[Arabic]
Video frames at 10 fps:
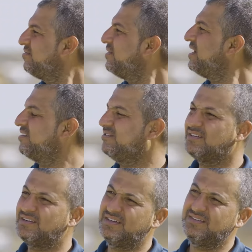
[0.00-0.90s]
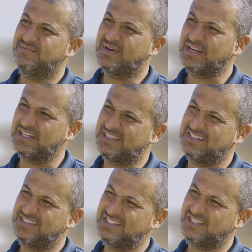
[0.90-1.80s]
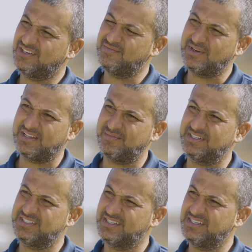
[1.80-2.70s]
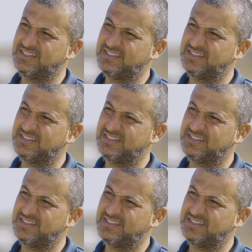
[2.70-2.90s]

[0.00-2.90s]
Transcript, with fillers: ما اكون يعني مرات نشتغل مرات ما نشتغل